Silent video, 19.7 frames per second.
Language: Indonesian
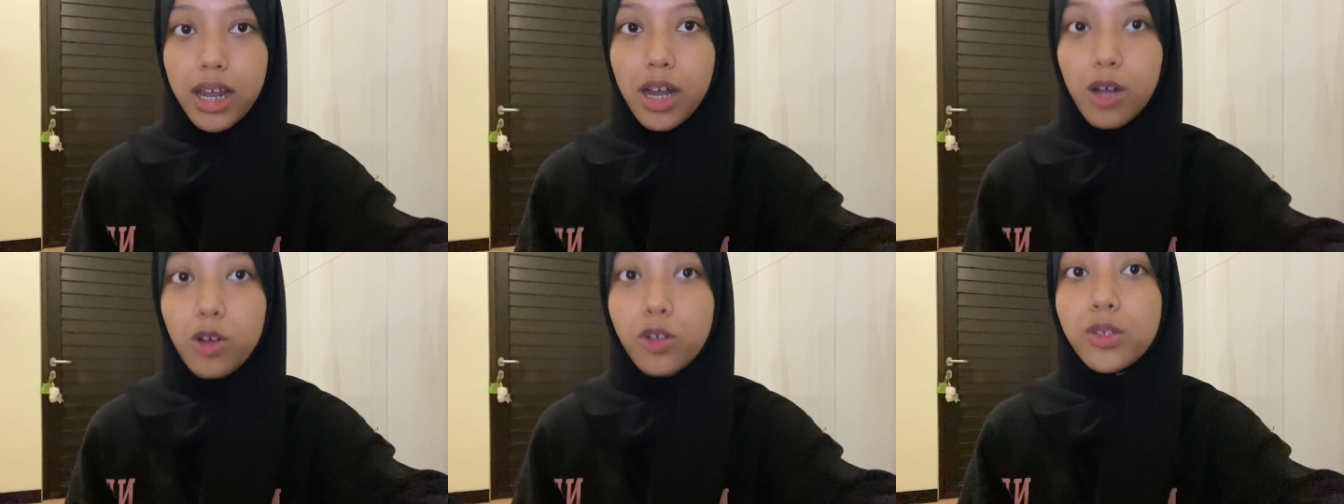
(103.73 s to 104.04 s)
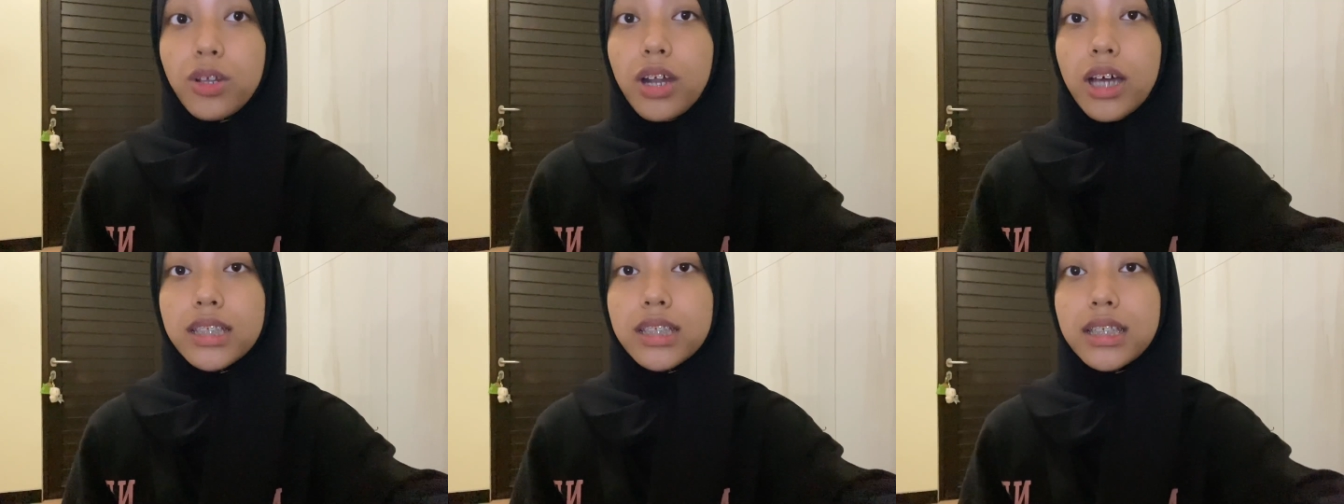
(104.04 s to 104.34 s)

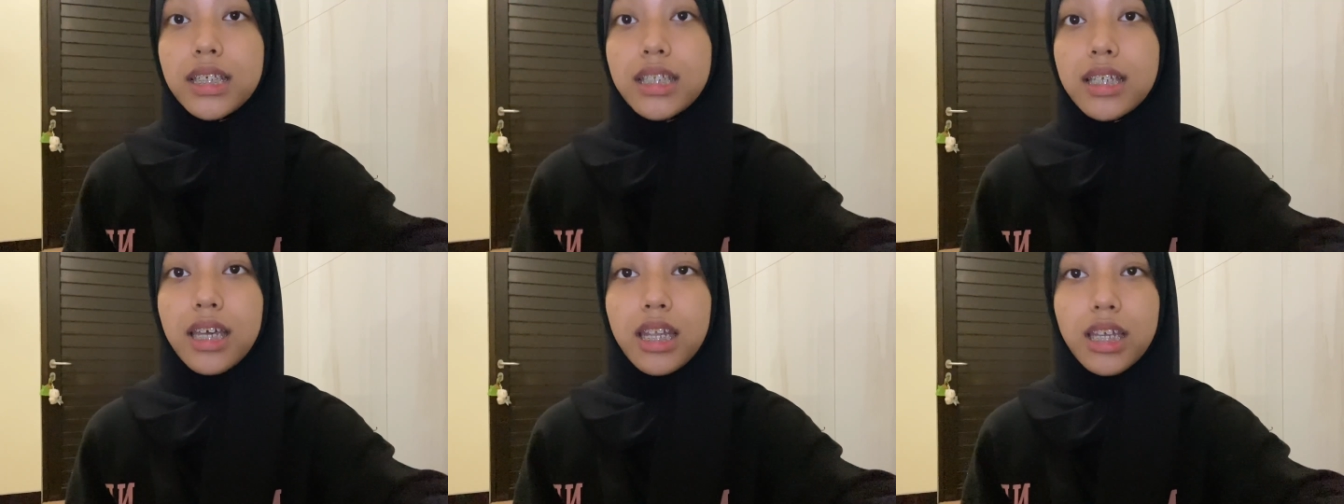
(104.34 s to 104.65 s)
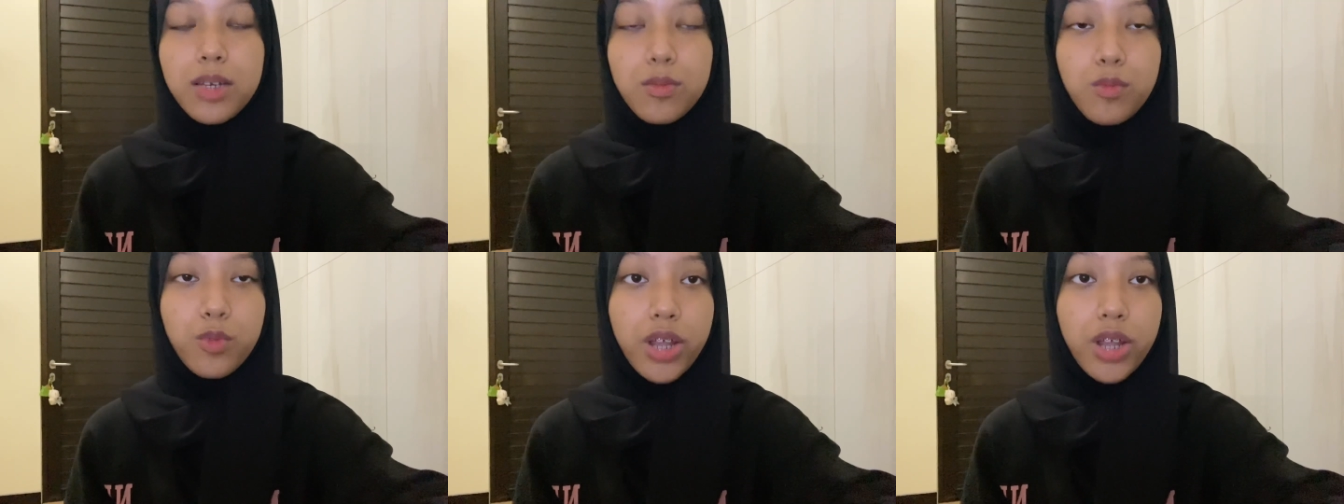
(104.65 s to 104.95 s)
akulturasi
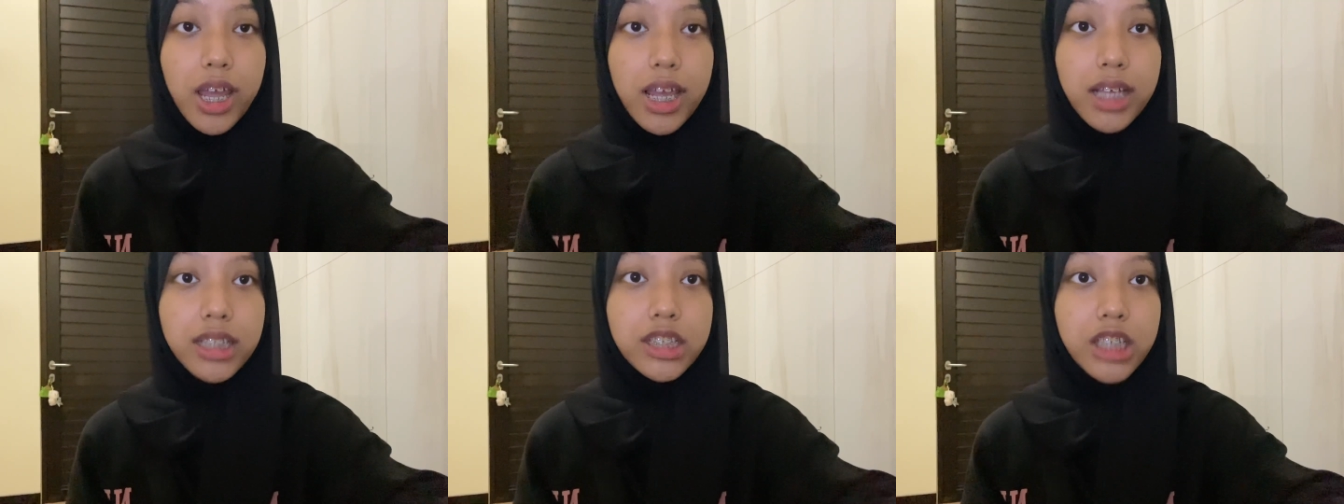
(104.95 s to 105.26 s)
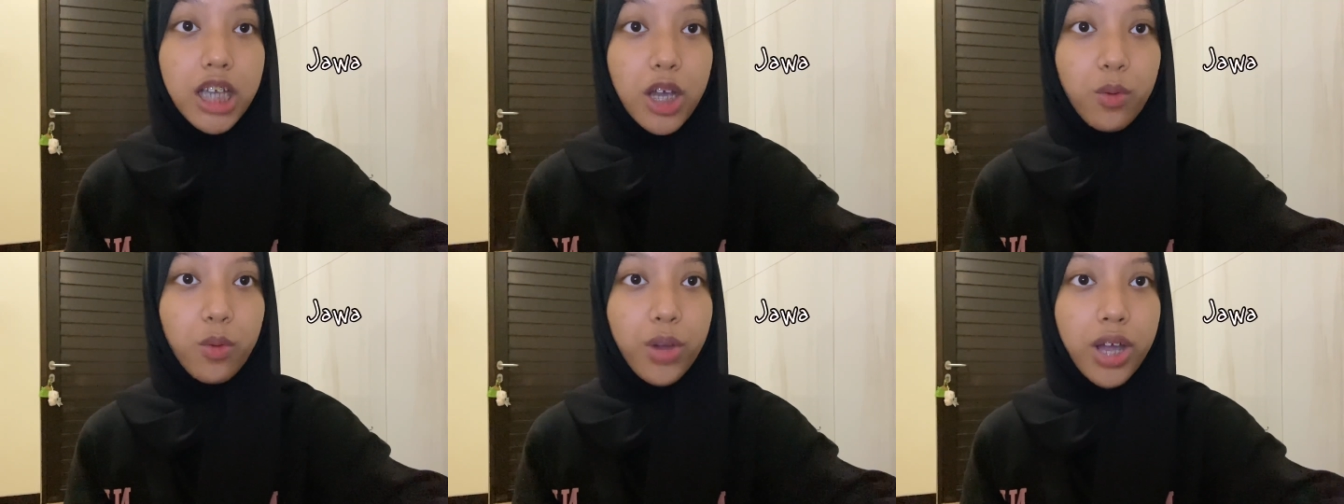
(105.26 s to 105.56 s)
dari kebudayaan
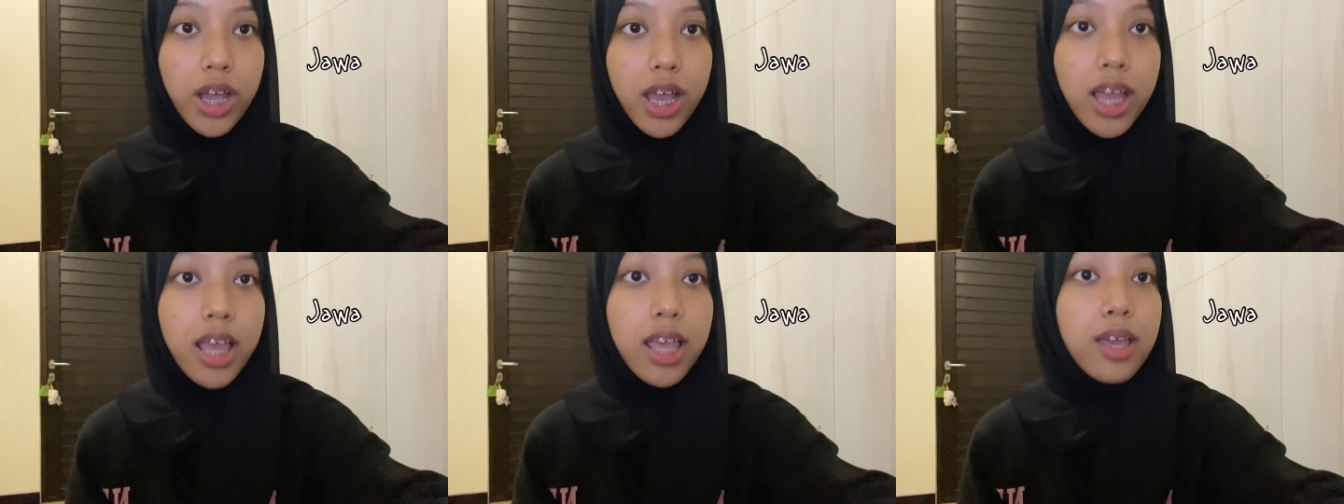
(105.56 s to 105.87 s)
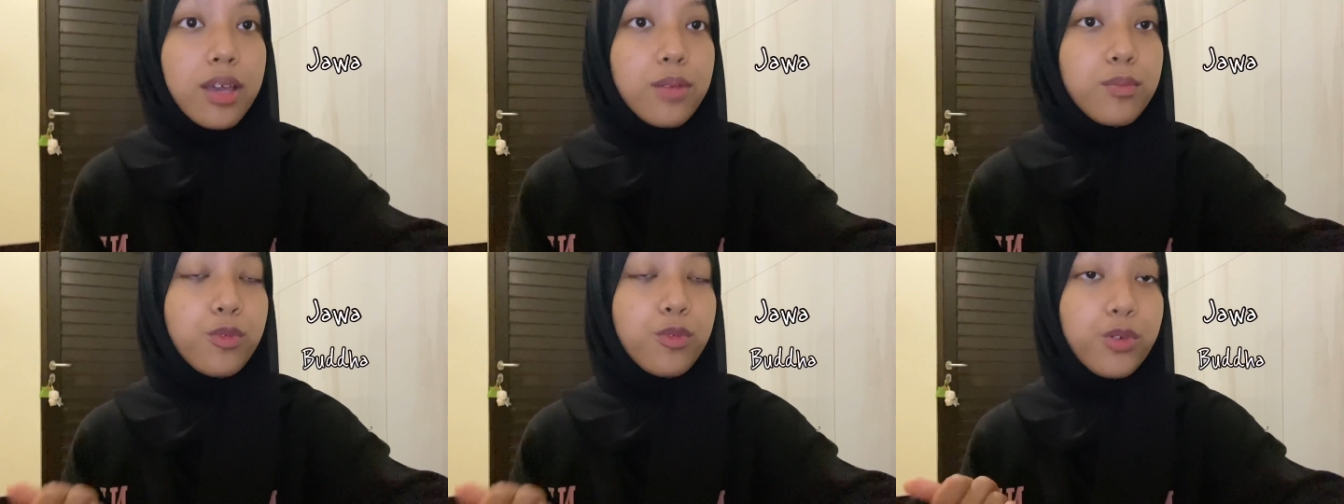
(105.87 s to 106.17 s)
Jawa,
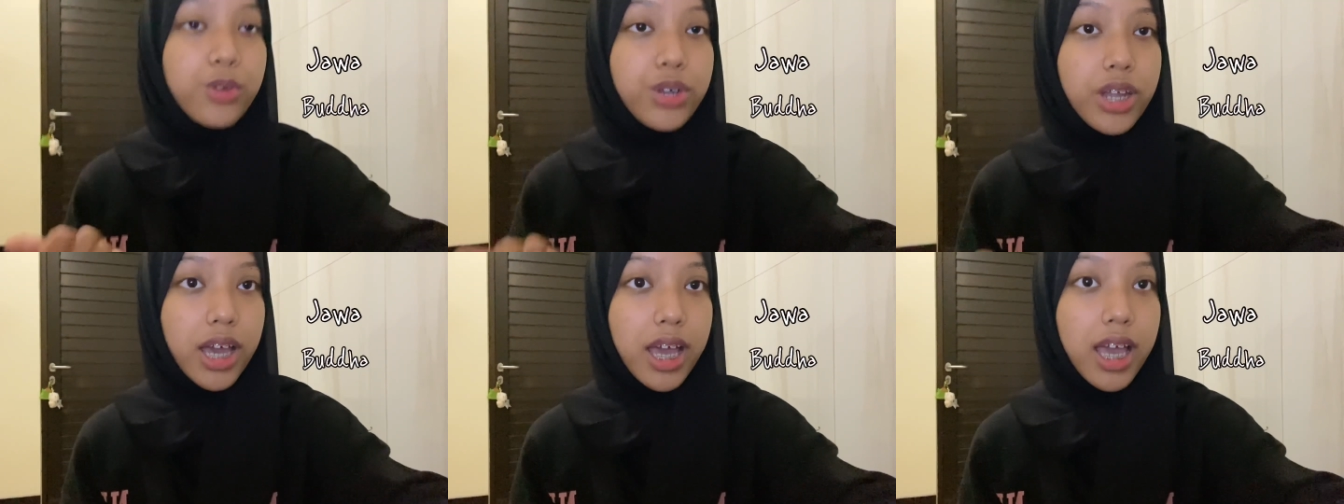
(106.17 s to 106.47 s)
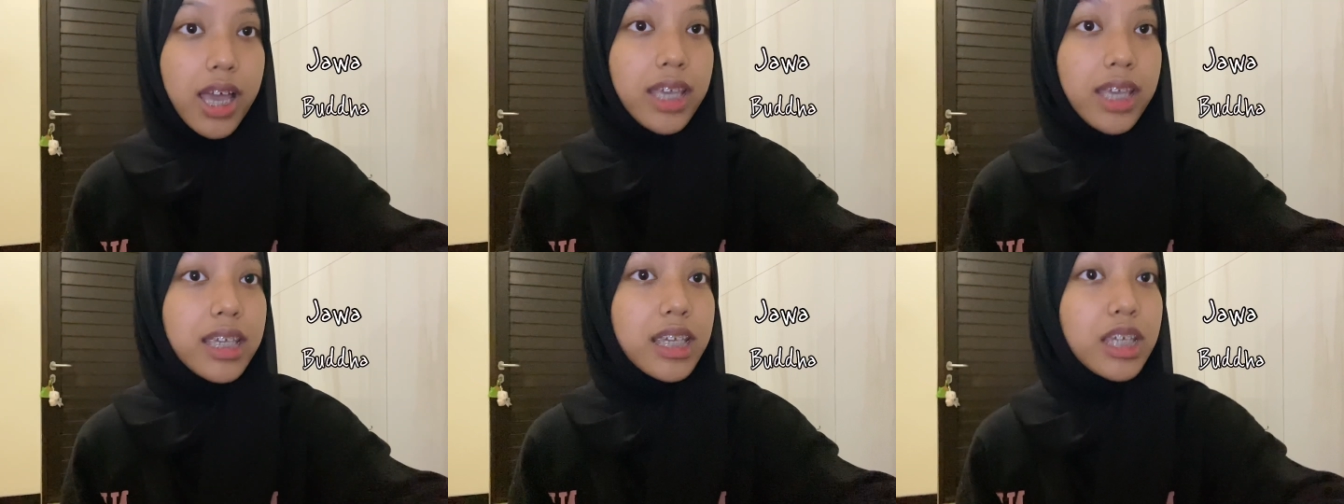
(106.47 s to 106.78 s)

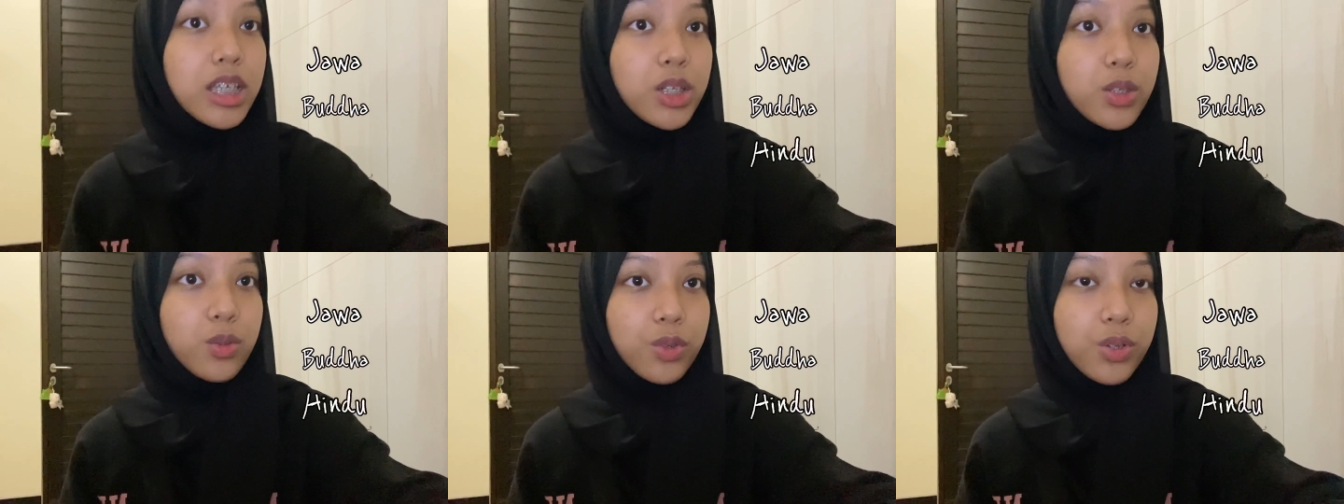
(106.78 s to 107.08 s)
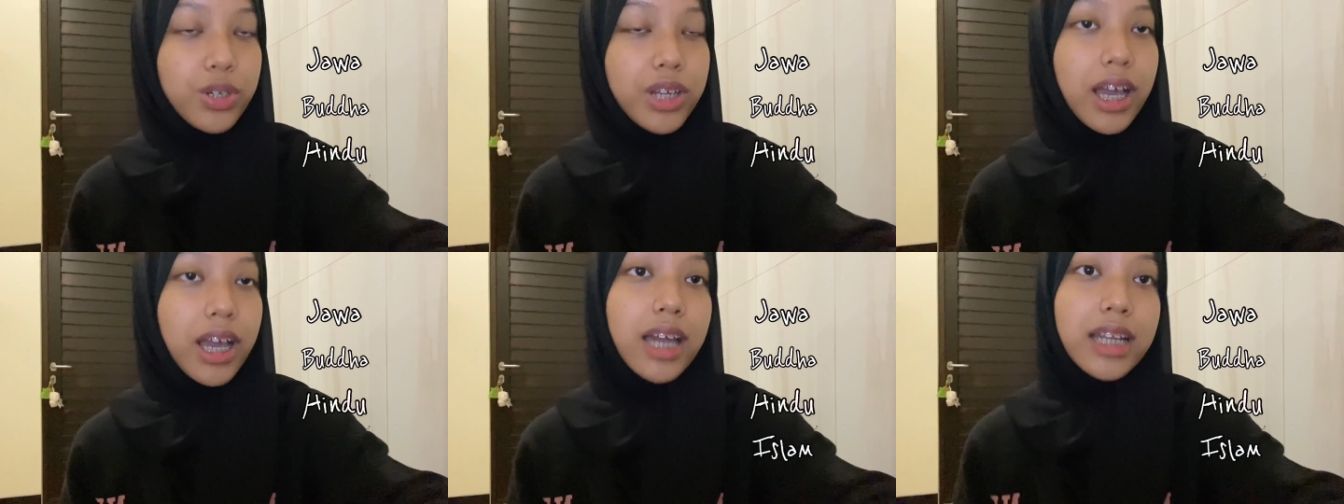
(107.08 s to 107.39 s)
Buddha,
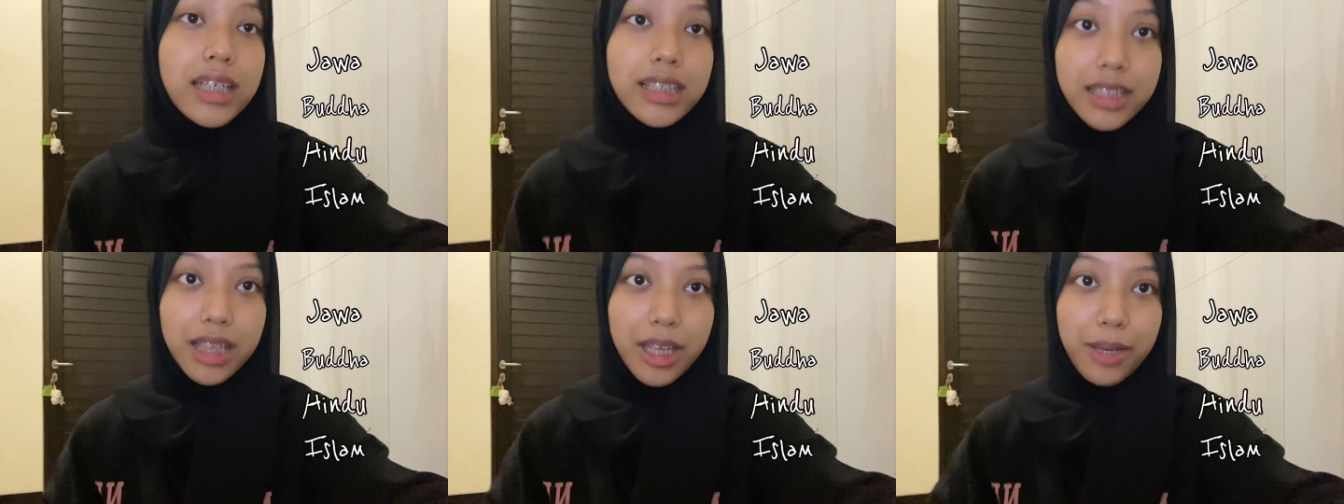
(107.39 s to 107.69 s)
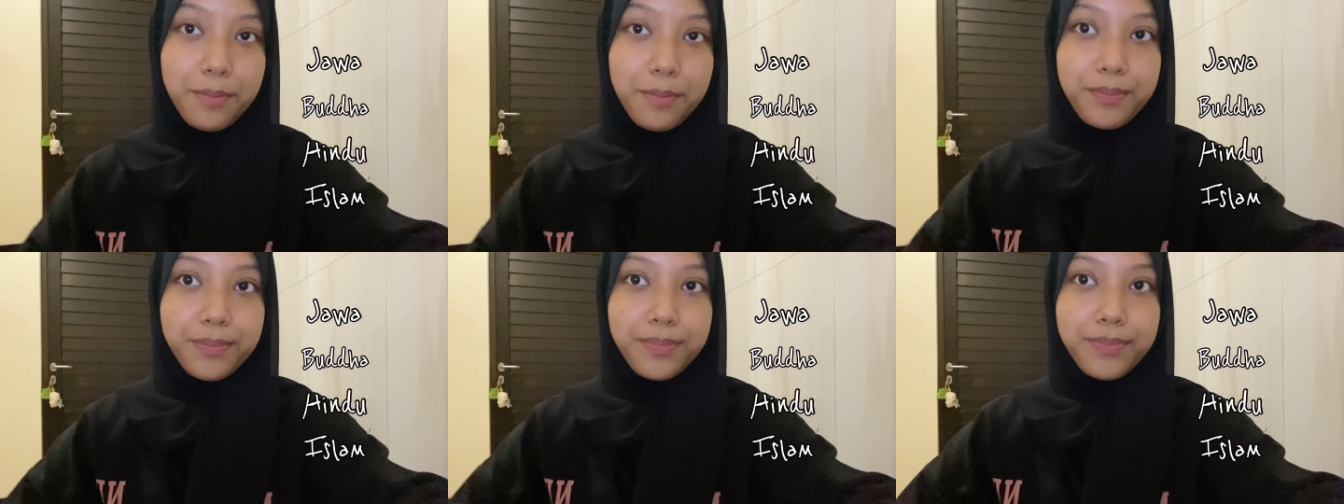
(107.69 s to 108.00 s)
Hindu, dengan
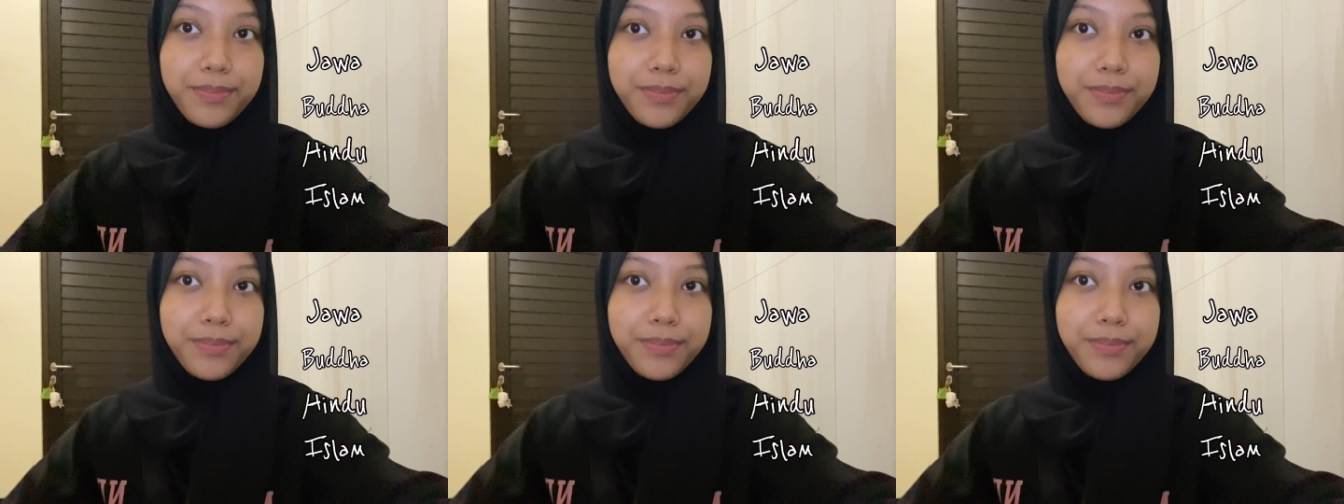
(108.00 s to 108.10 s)
Islam.